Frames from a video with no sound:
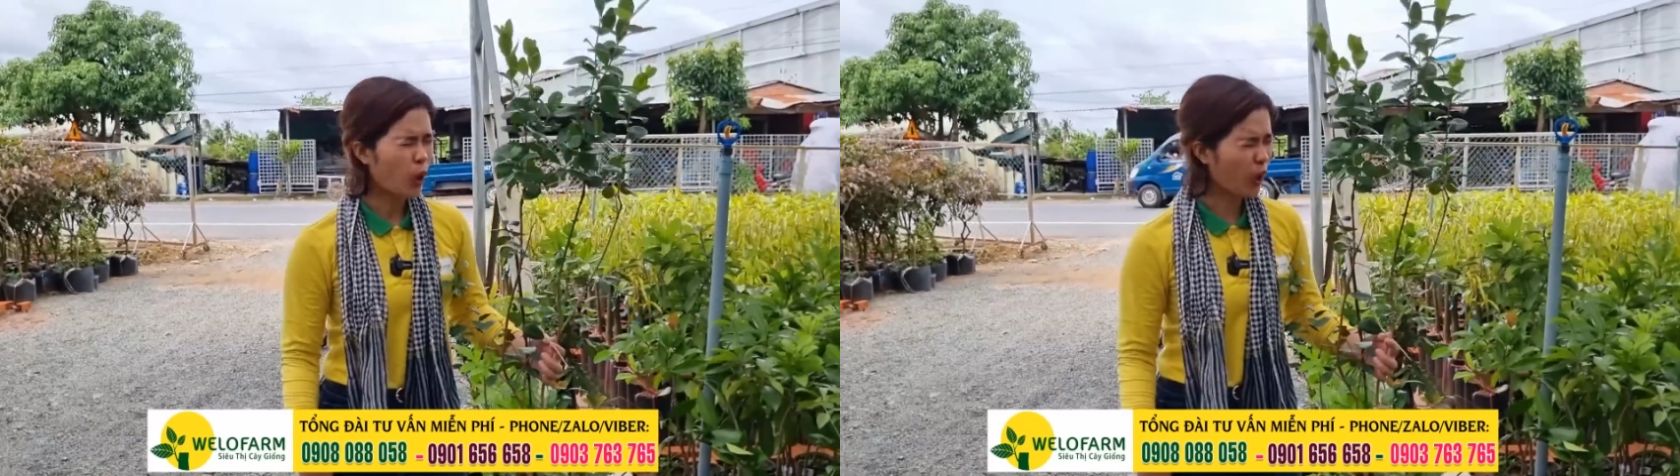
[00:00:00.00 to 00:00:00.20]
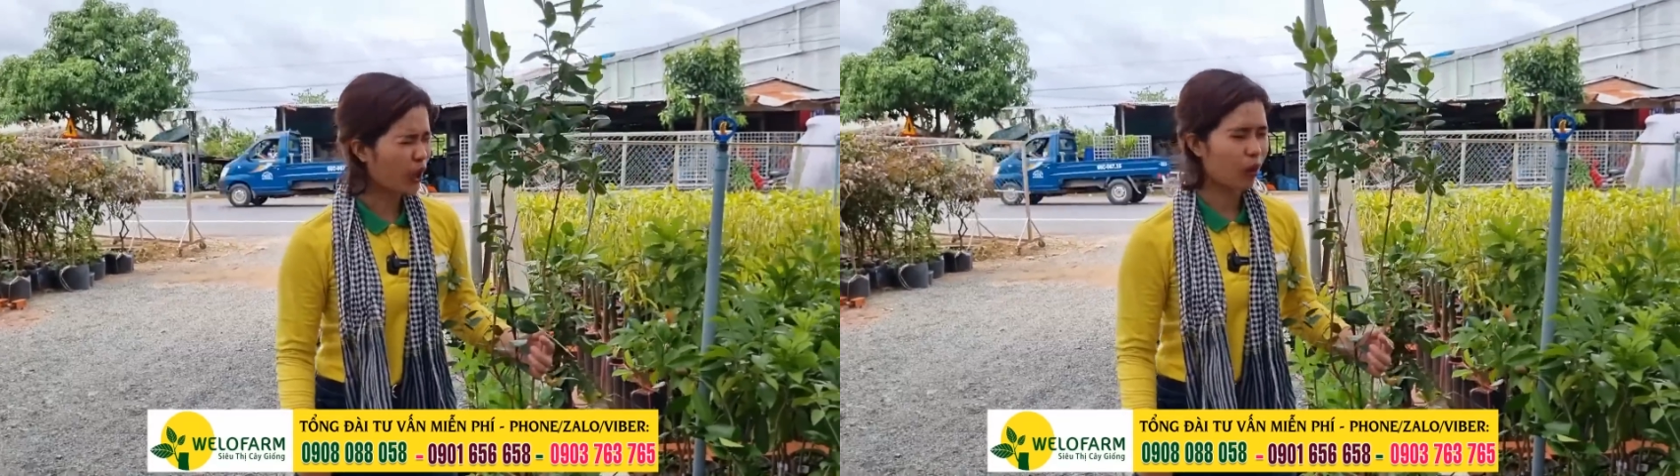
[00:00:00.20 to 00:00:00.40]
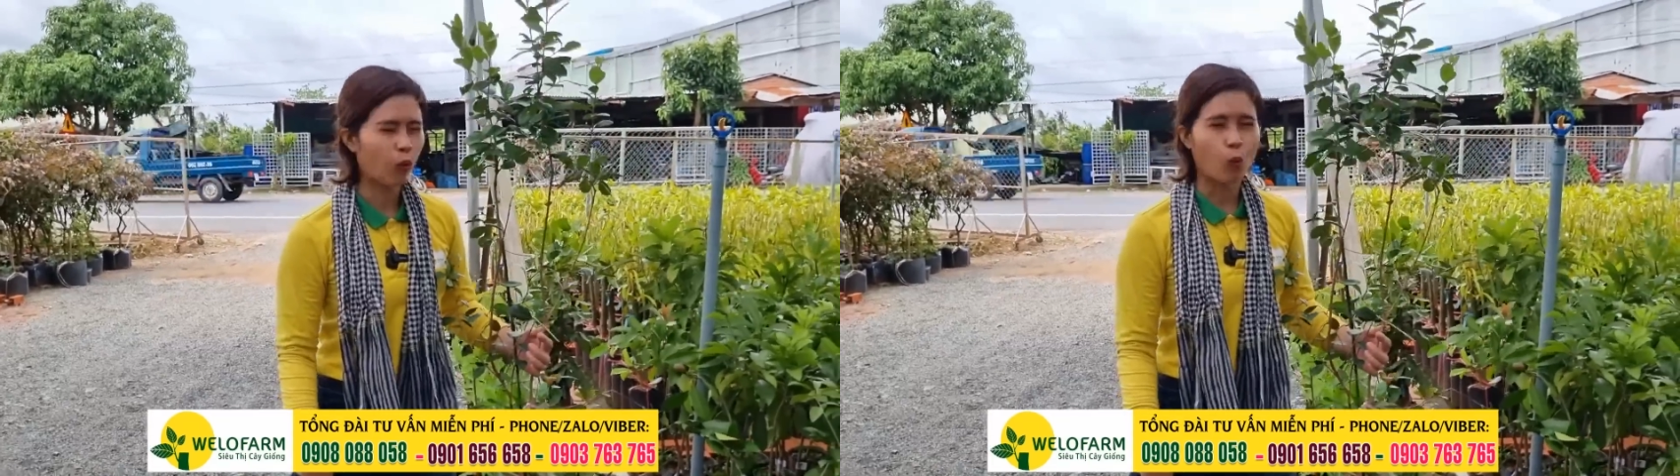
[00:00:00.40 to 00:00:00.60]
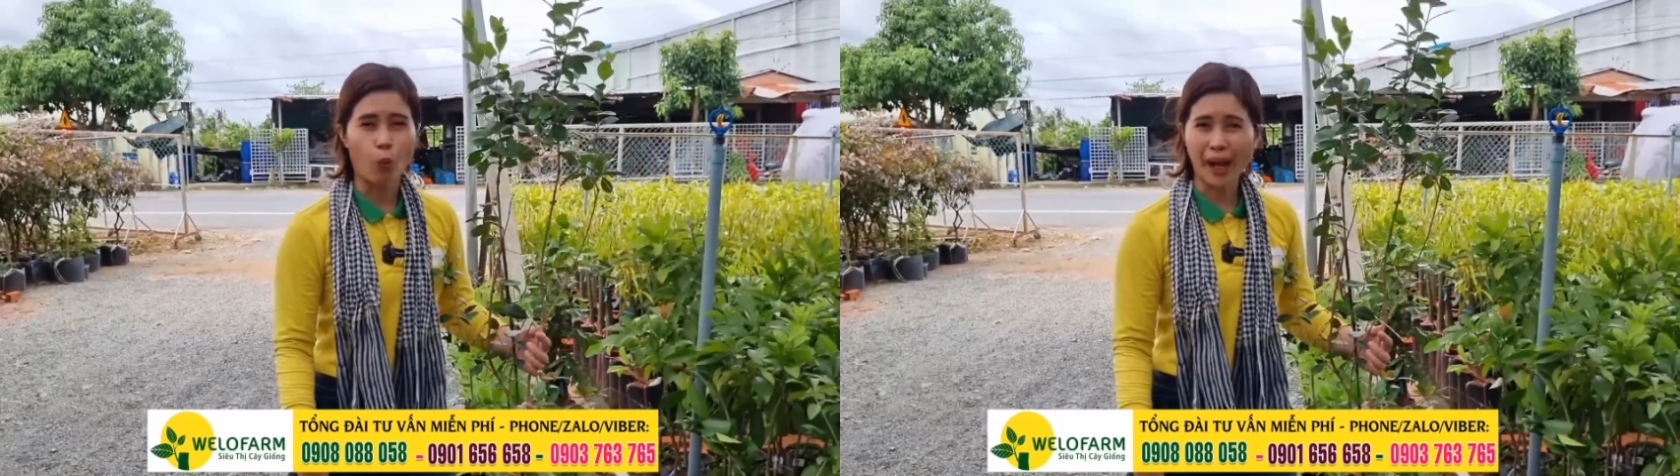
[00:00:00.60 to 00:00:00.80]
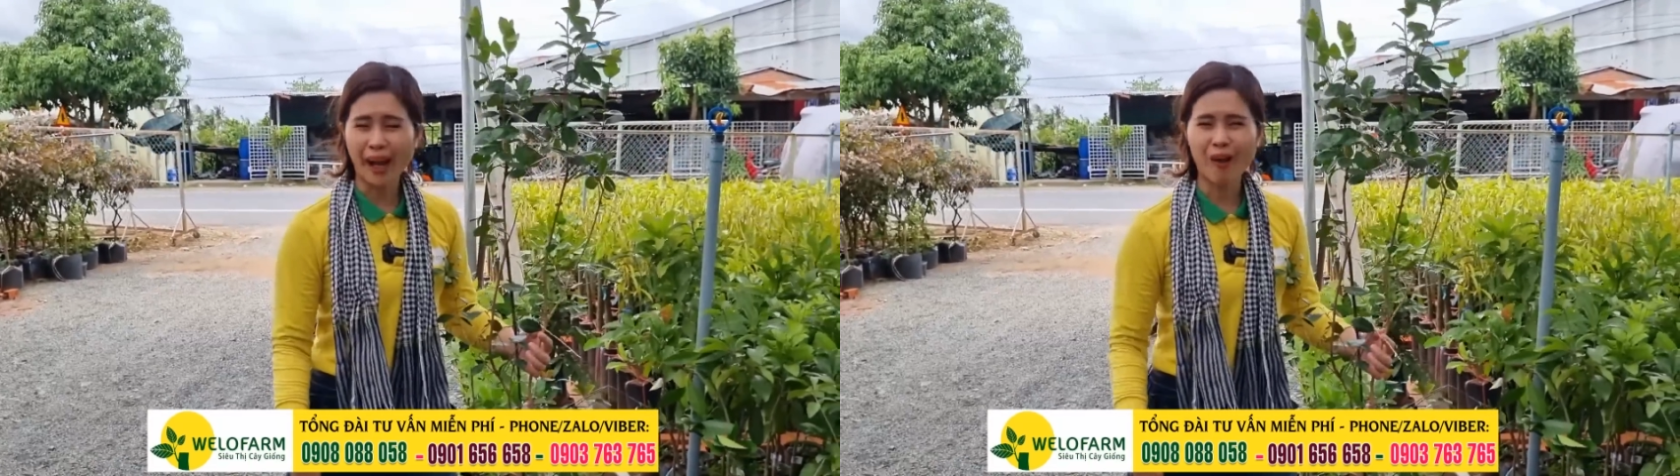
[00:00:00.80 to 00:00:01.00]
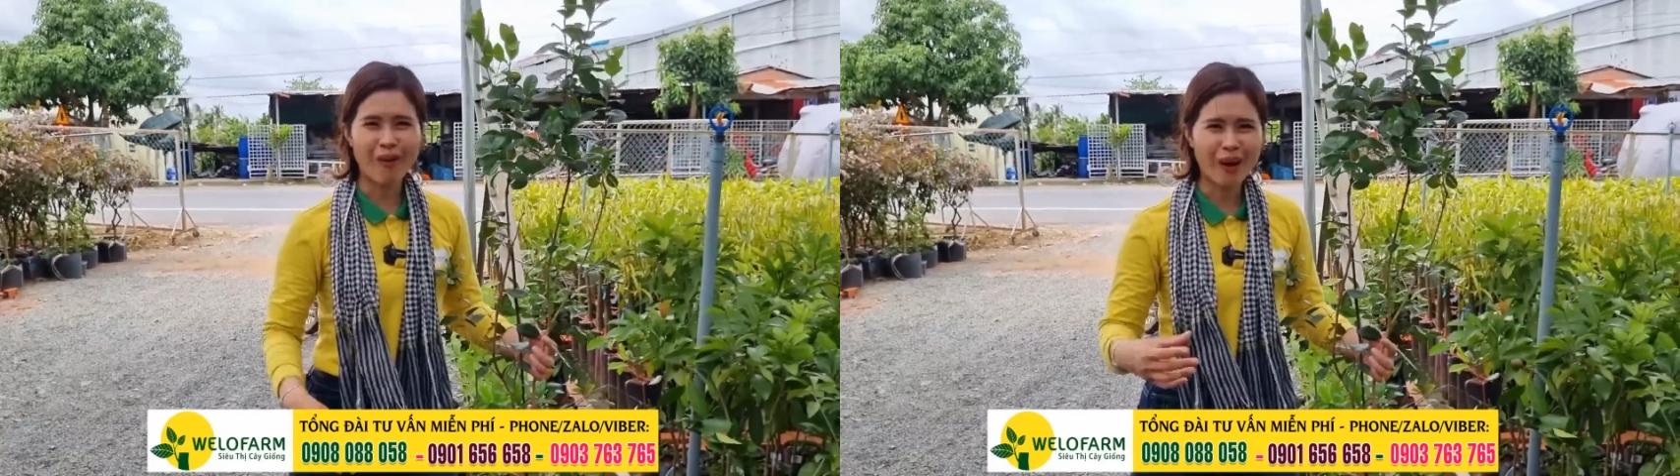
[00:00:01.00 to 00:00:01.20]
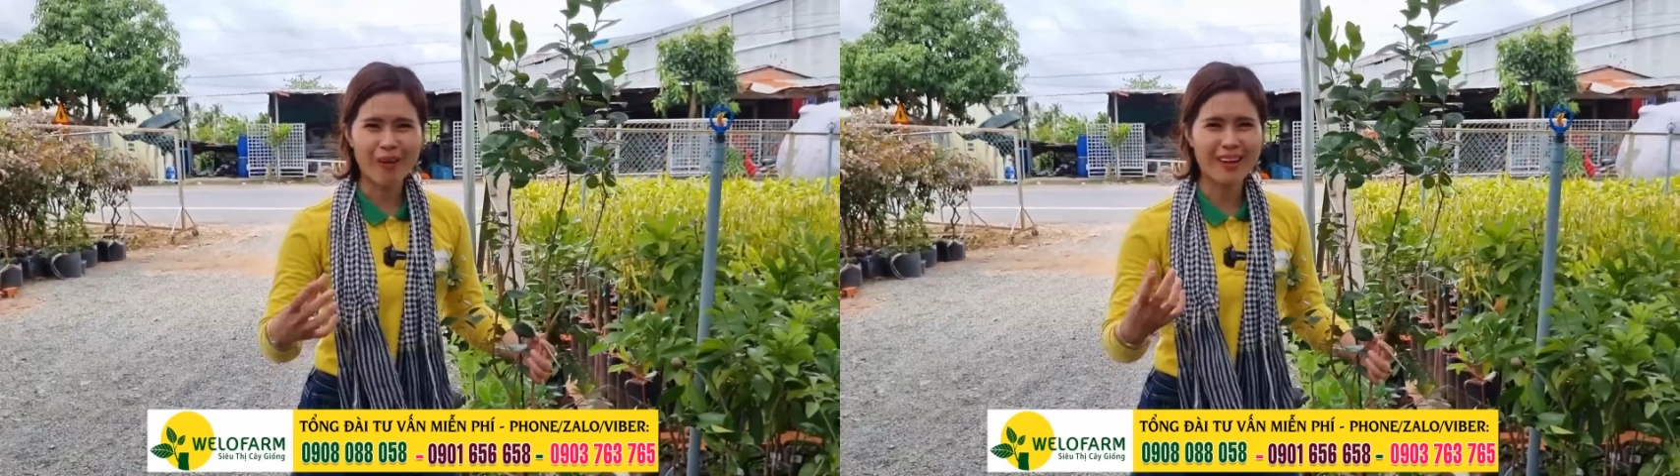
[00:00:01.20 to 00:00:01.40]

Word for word: huyết rồi qua wow, qua wow,